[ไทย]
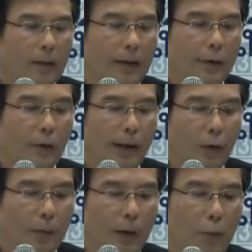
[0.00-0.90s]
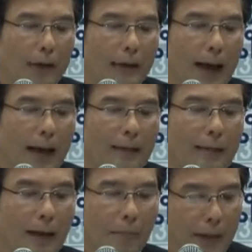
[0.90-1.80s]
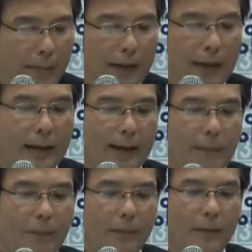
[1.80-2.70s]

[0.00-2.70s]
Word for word: ที่อยู่ในร่วมขบวนการทำแบบไม่เนียนครับ